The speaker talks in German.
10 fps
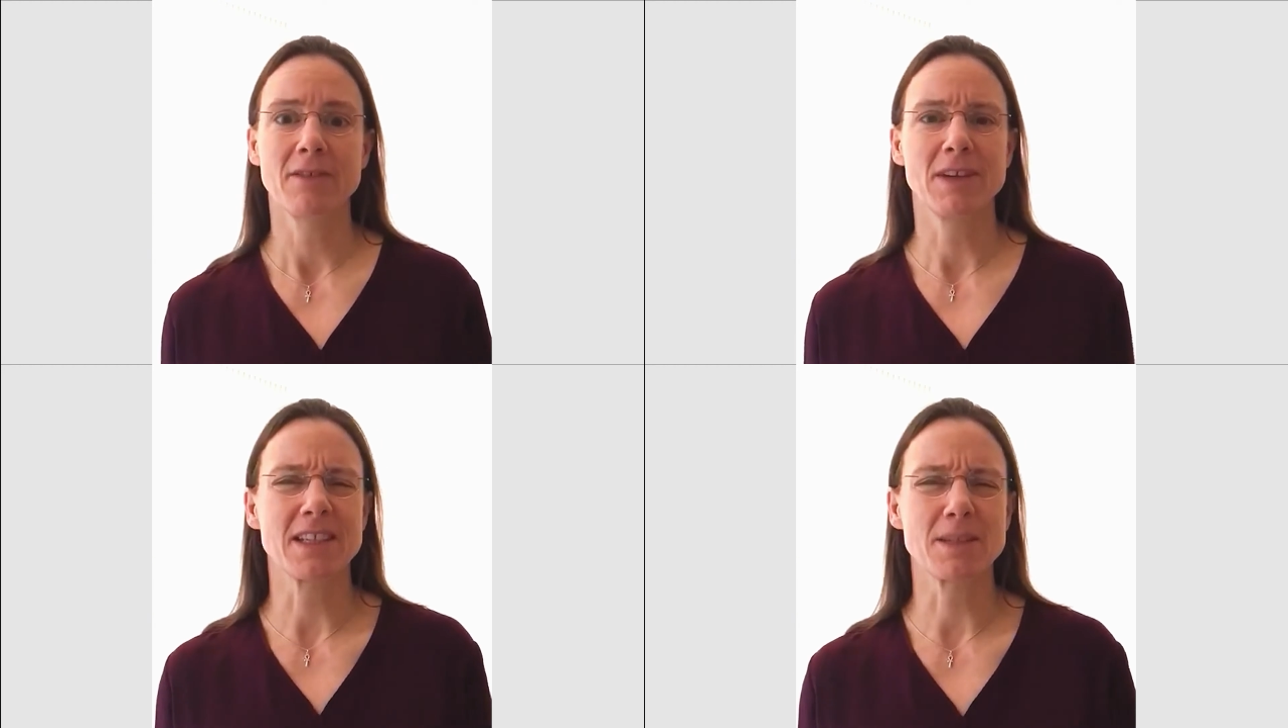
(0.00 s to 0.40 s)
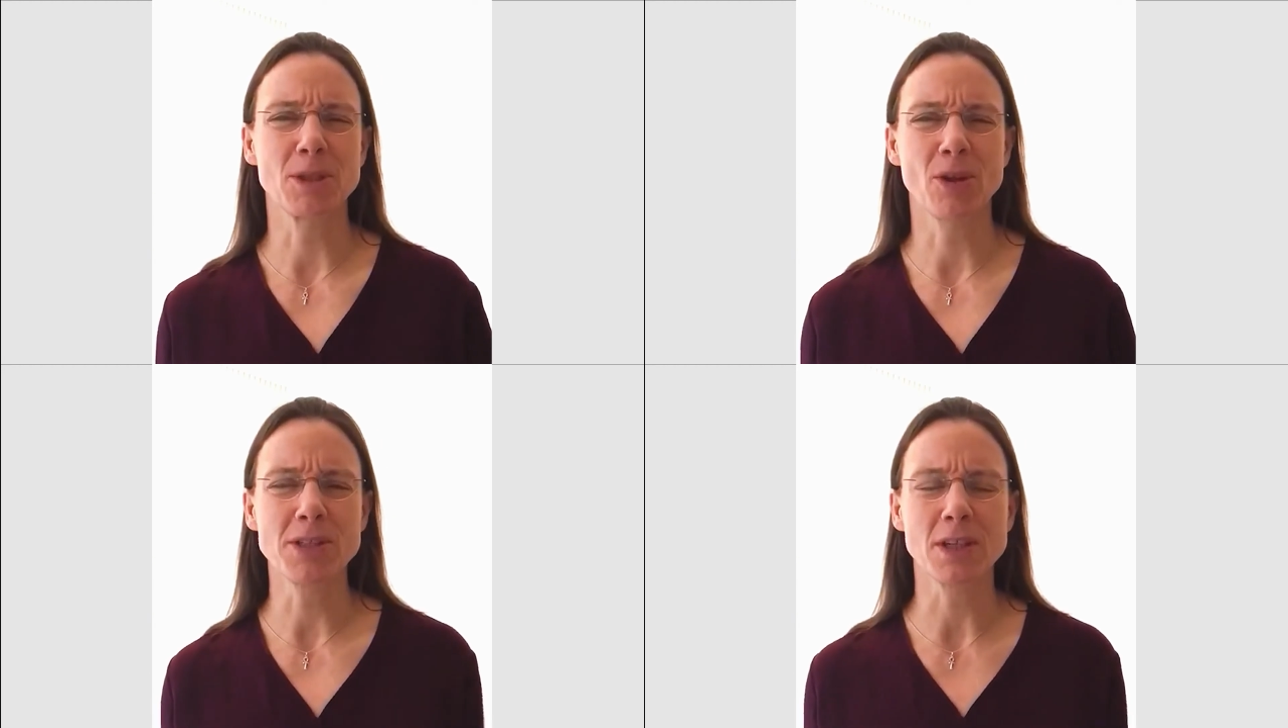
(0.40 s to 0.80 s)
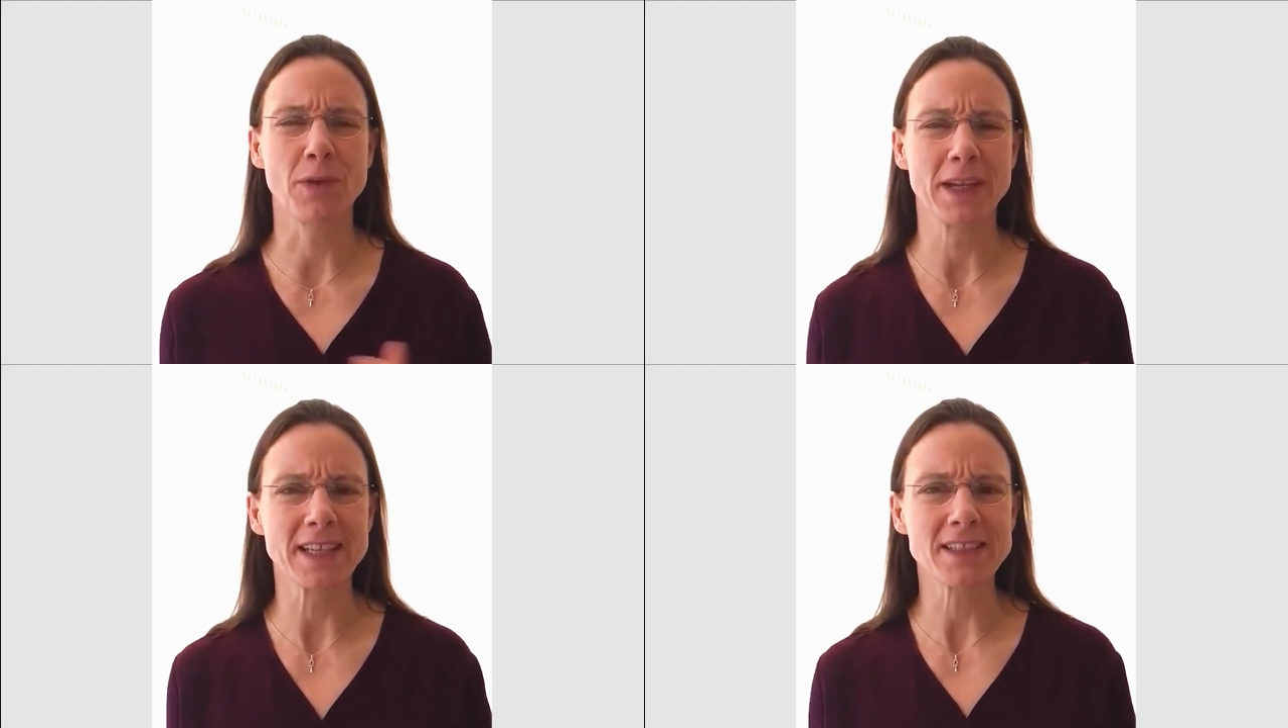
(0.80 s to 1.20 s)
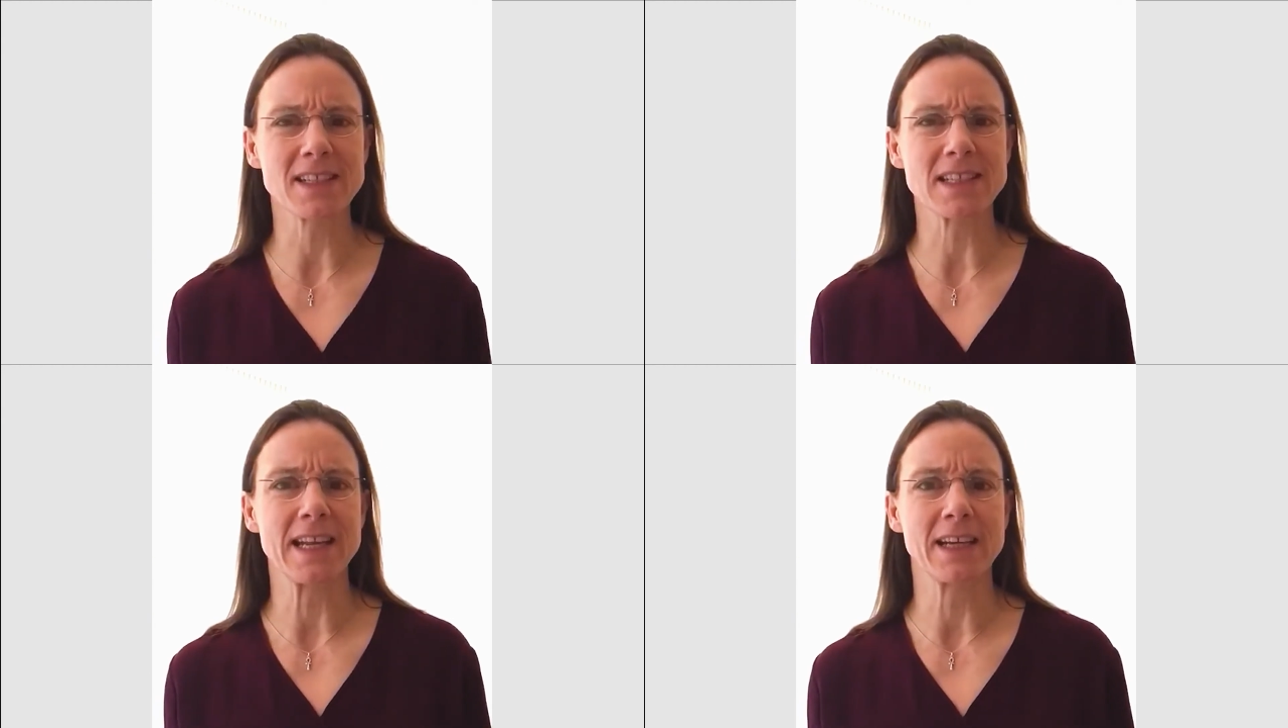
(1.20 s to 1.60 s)
was das bedeutet,
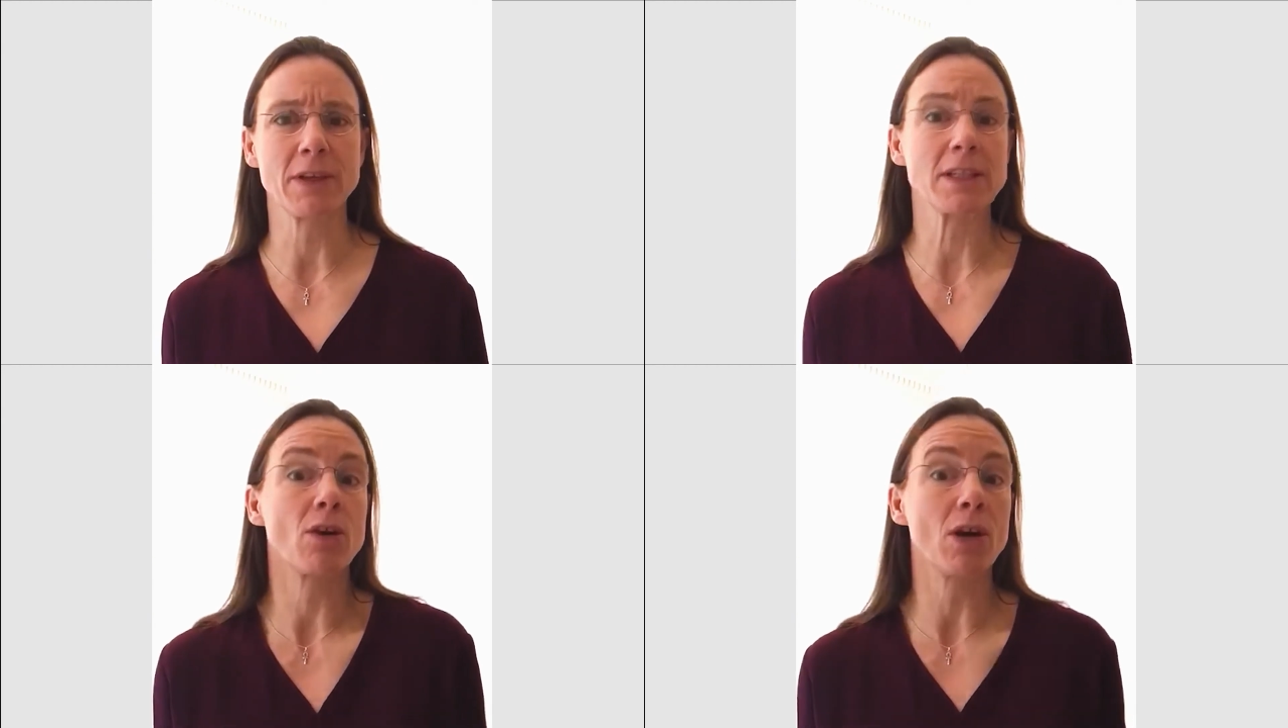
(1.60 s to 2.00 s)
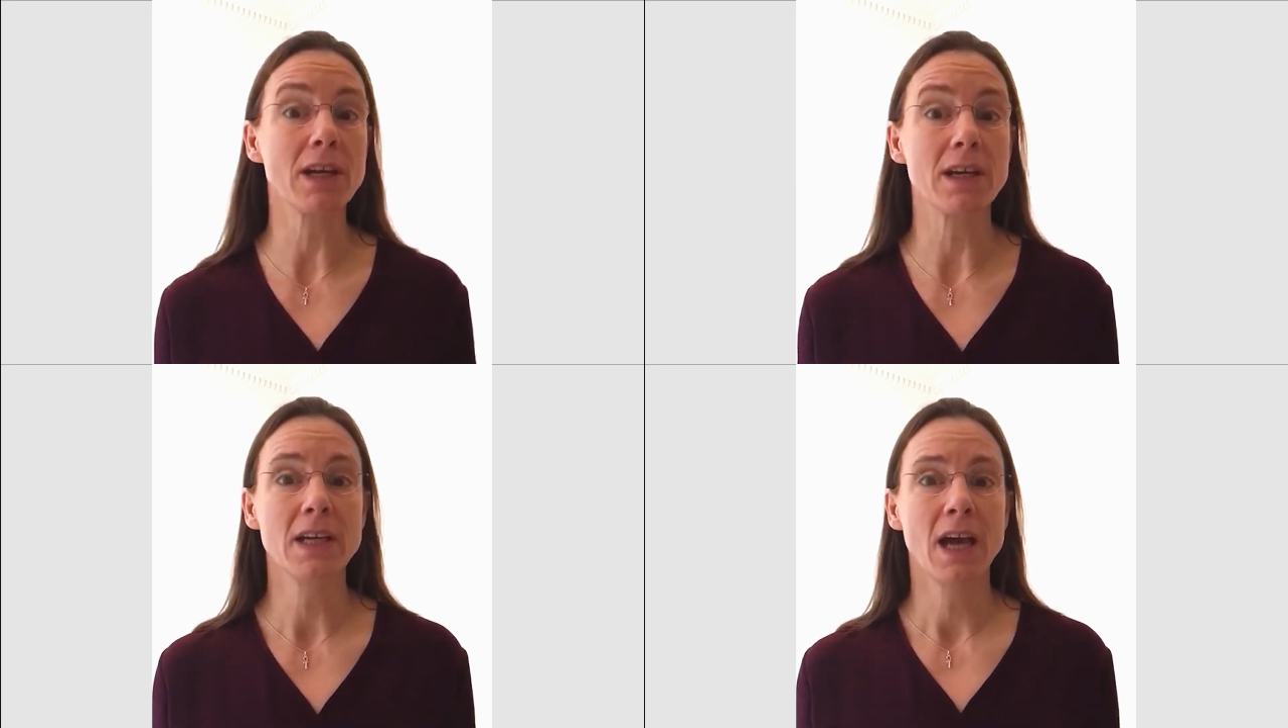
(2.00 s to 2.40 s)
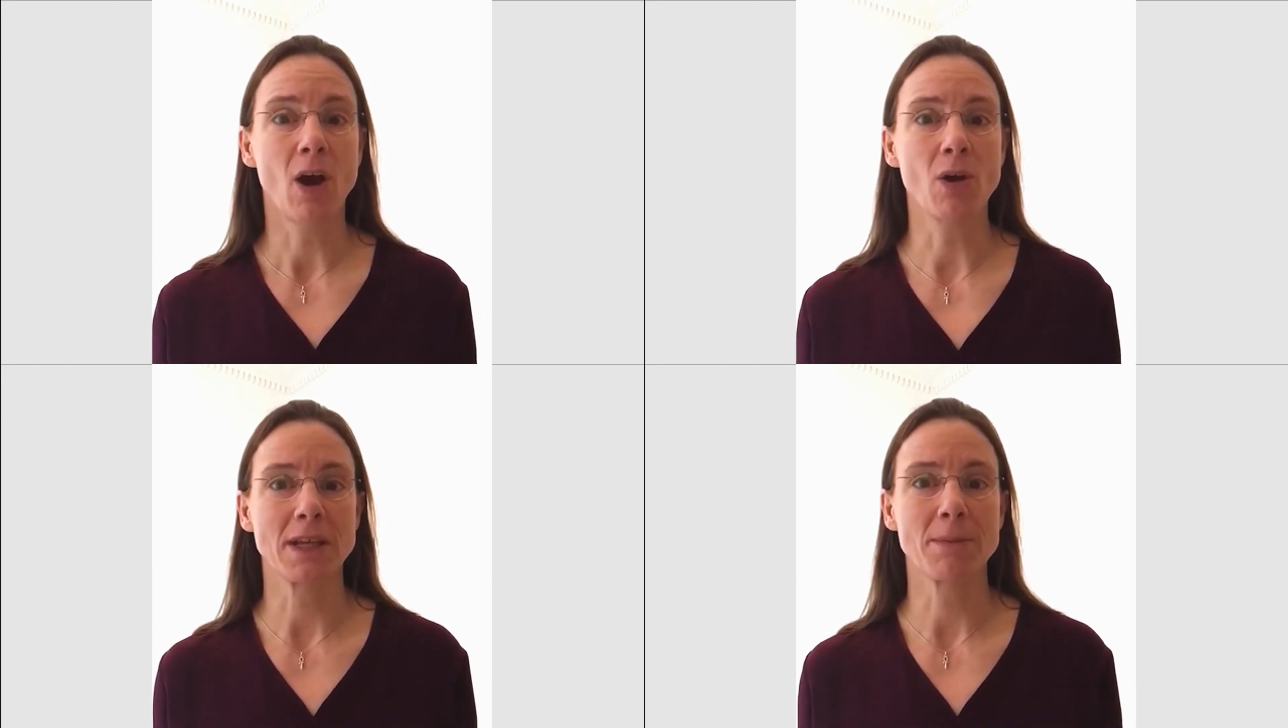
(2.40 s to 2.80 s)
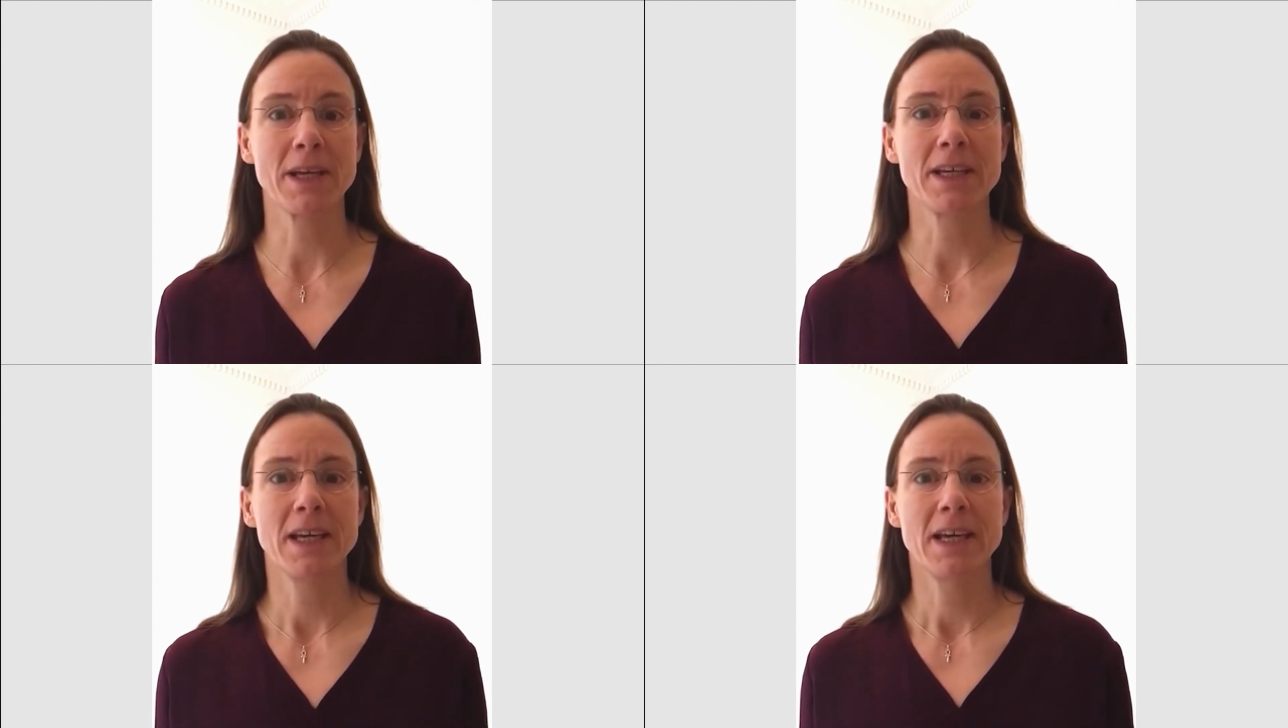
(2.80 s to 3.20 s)
vernetztes Lernen, welche Rolle auch dabei